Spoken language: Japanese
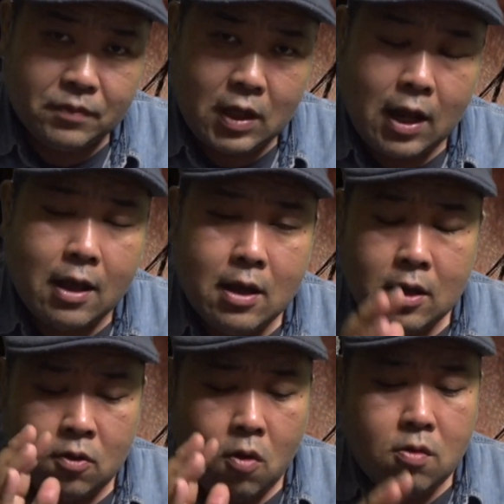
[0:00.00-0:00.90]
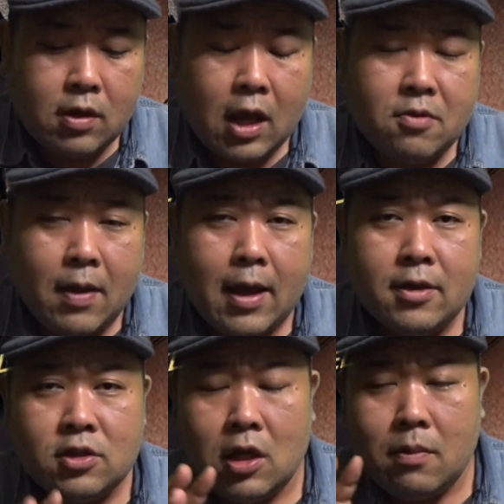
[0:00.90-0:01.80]
ただ、今回は
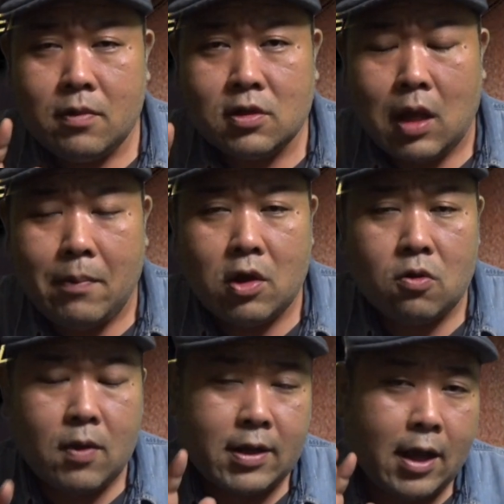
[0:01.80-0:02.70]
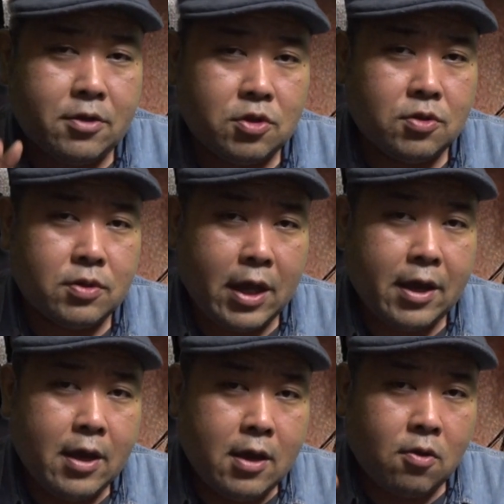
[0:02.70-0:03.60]
ジェームス・キャメロンは監修で、
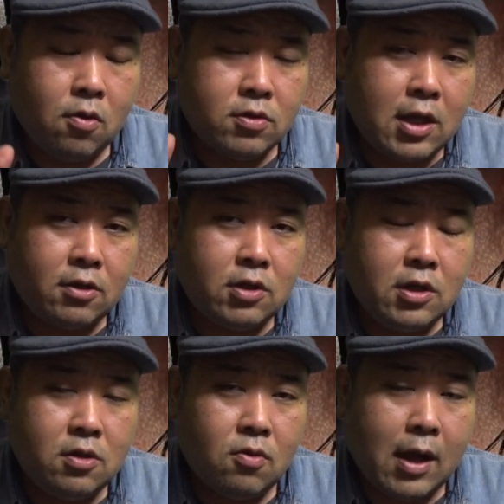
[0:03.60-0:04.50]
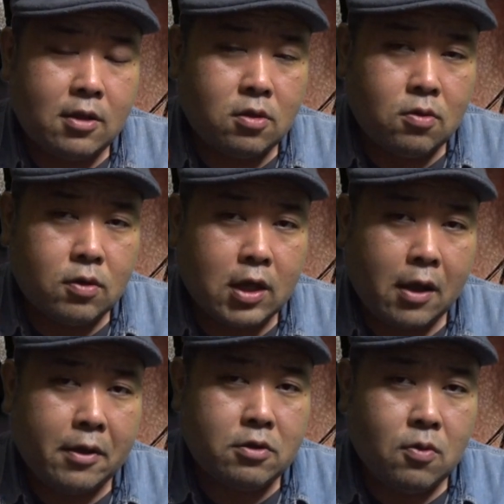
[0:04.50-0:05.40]
この作品の監督を手
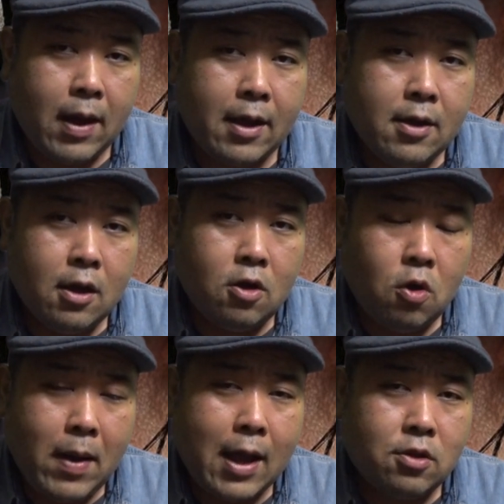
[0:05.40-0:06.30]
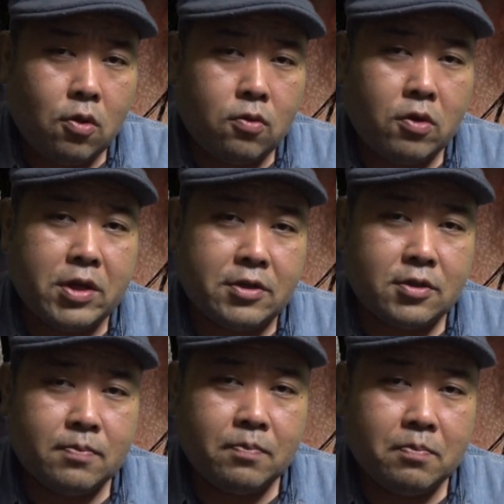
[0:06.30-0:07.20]
掛けるのは
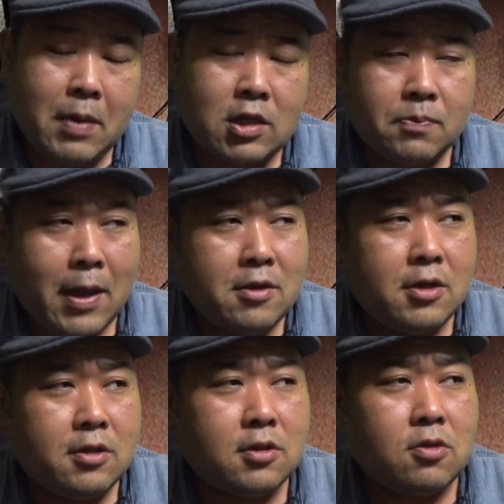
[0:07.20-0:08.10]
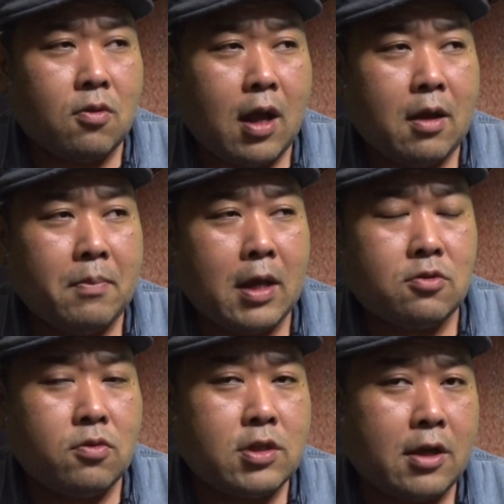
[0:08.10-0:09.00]
ロバート・ロドリゲス。まあ、スパイ・キッズとか、まあ
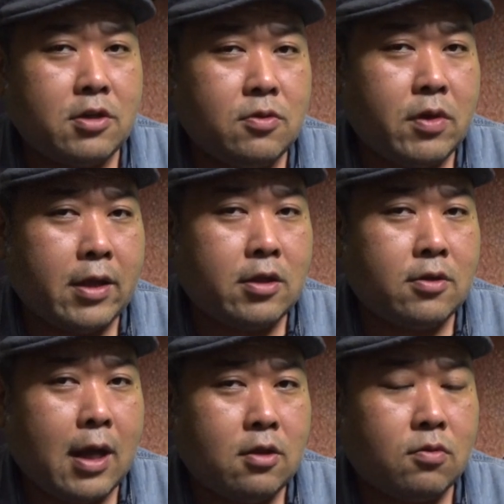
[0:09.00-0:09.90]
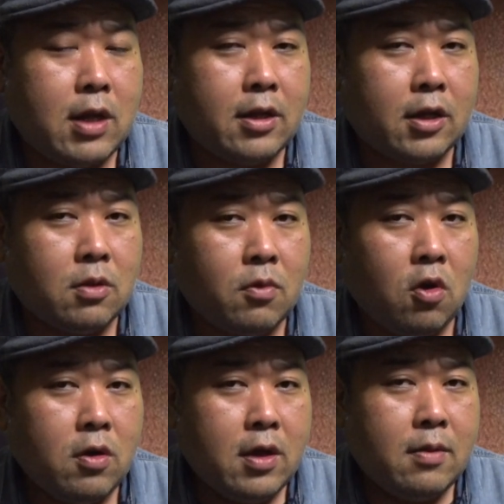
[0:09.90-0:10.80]
そういう作品をやってる監督なんだけど
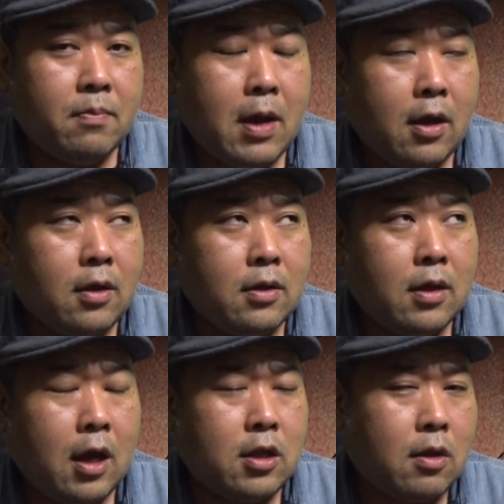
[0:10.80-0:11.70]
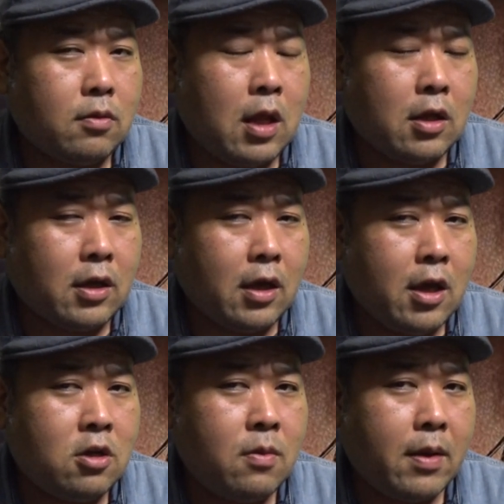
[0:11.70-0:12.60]
も、まあ、あれだ、なんだっけ、
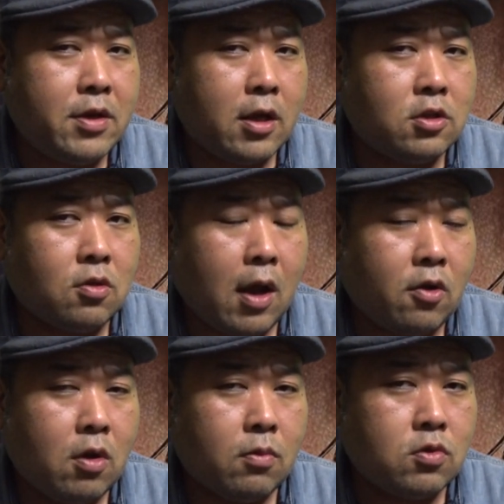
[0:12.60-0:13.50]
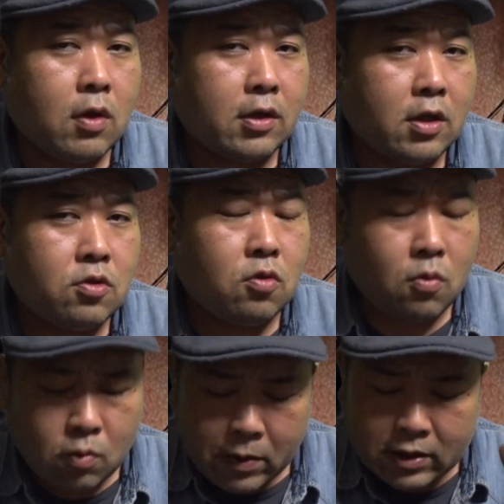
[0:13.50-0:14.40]
エル・マリアッチとかあの辺もそうだっけ、ちょっ
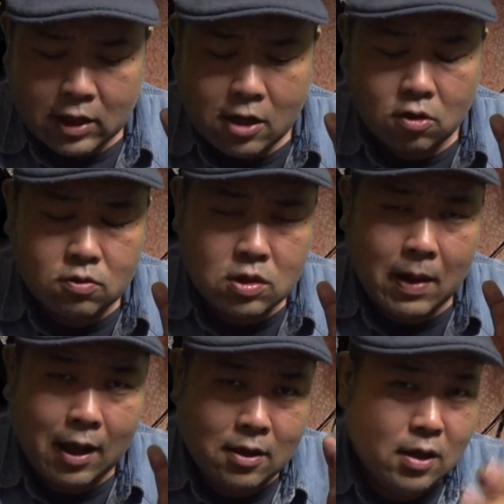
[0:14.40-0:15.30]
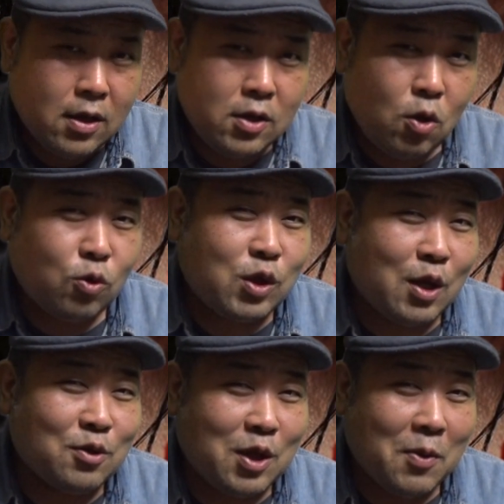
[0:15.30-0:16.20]
とごめん、タイトル今、酔って
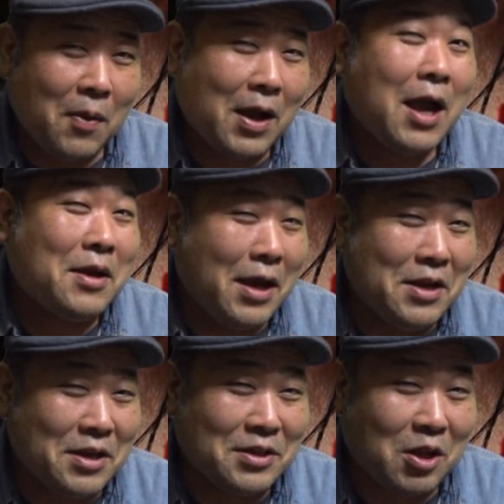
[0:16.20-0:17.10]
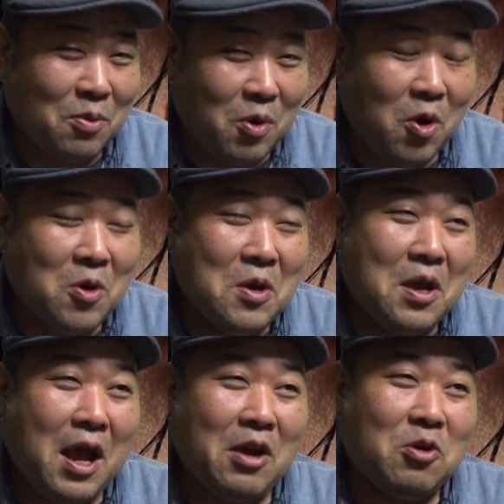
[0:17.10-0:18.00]
るんでわかんないんですけども、
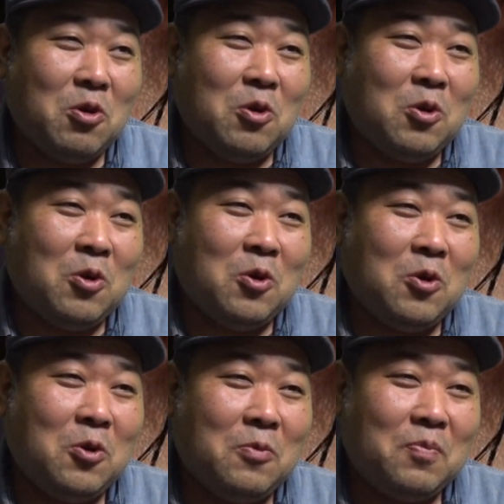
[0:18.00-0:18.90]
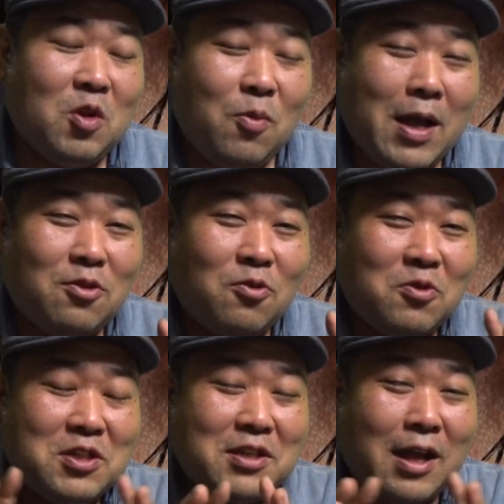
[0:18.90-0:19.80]
あのー、
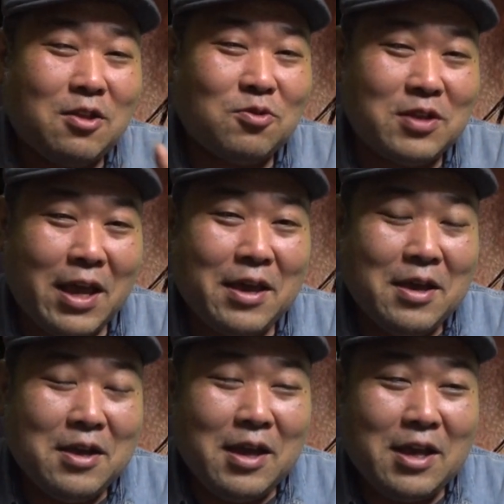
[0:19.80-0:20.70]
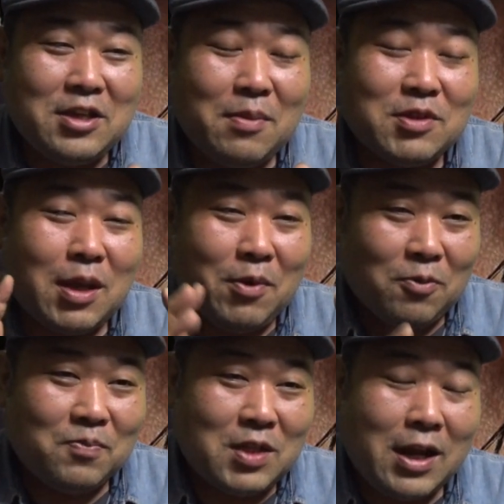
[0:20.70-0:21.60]
ロバート・ロドリゲス監督で、え
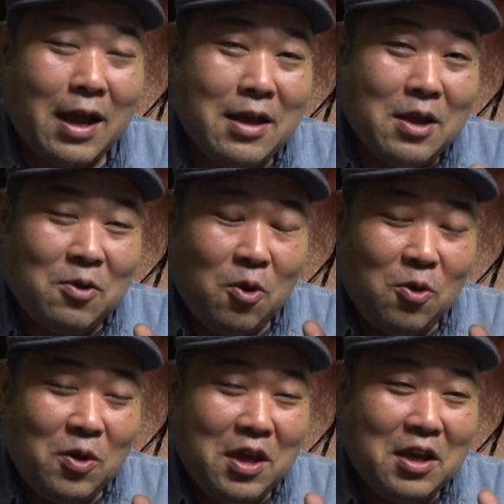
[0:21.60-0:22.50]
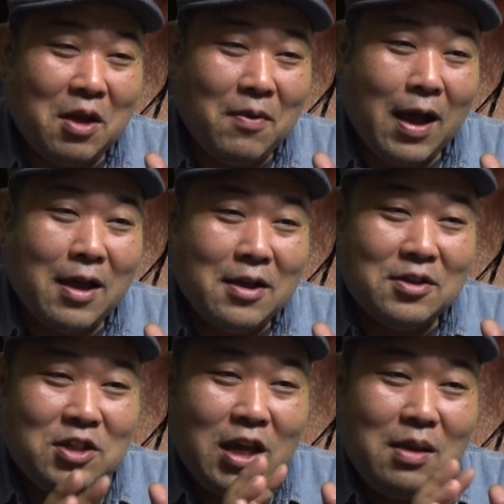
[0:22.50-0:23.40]
ジェームス・キャメロン。ただ、この映画は、
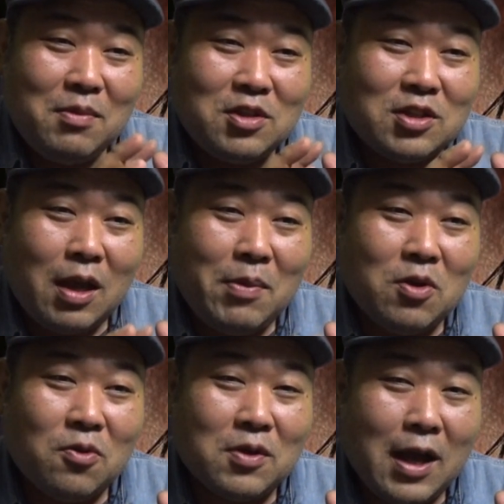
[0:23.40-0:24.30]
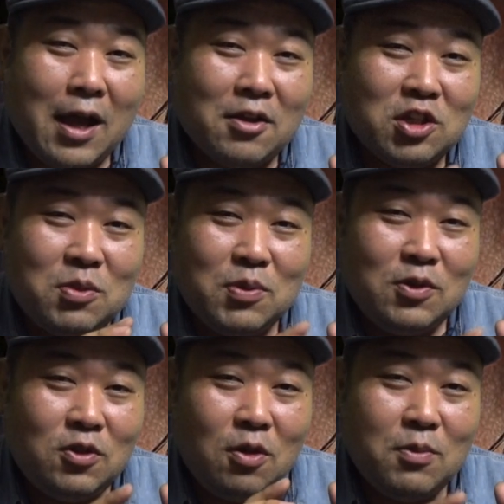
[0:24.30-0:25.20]
ジェームス・キャメロンが自
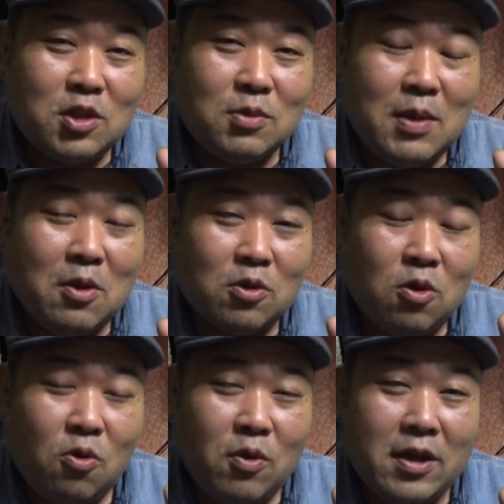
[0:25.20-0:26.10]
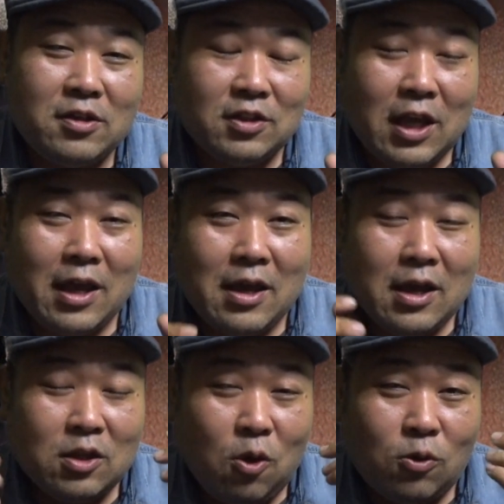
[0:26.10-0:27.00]
分の娘を投影して
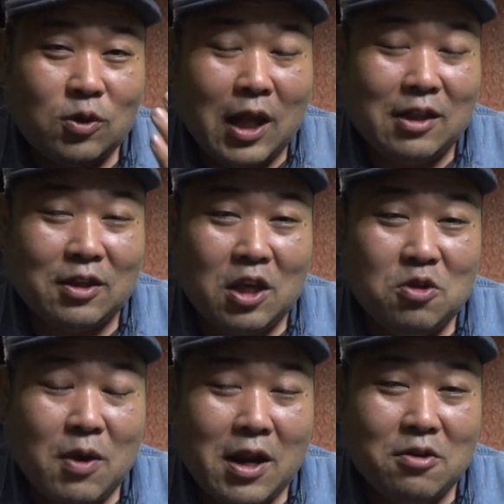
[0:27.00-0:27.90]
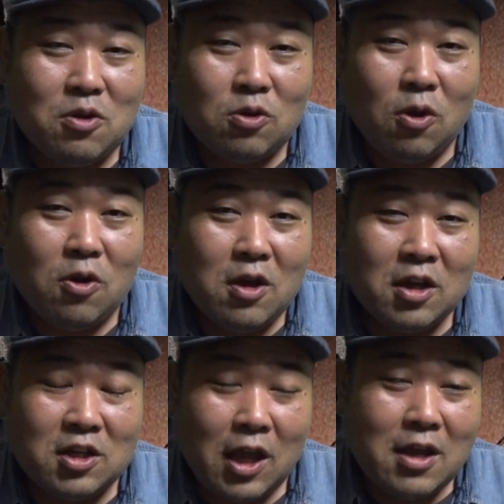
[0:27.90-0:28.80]
撮ったって言われるほど、
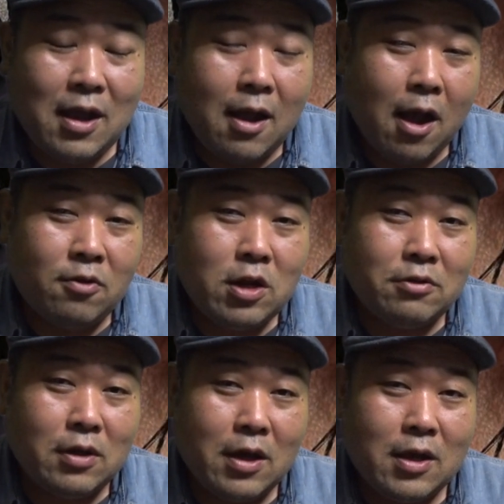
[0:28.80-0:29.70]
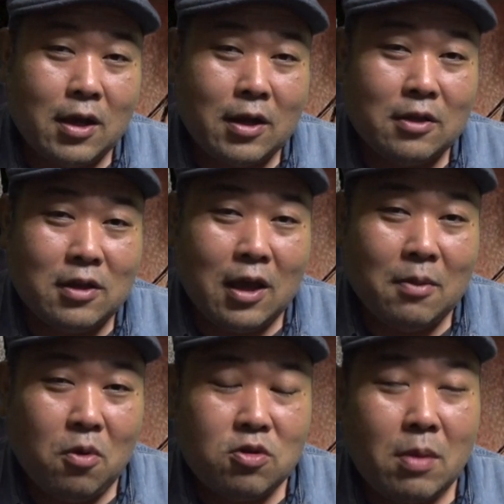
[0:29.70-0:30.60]
期待感あふれる映画なんで、
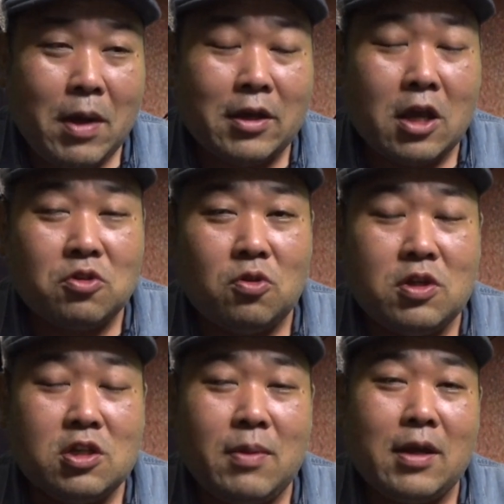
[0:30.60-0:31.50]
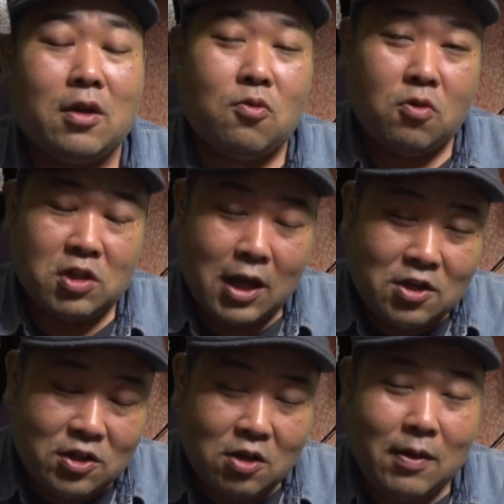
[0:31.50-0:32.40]
僕はまあ劇場に行く前からこう期
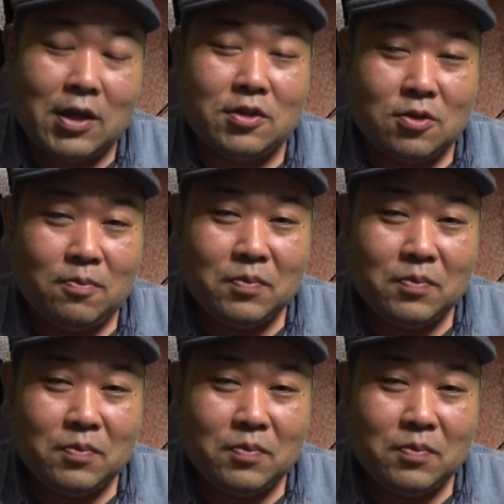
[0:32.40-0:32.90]
待してるわけですよ。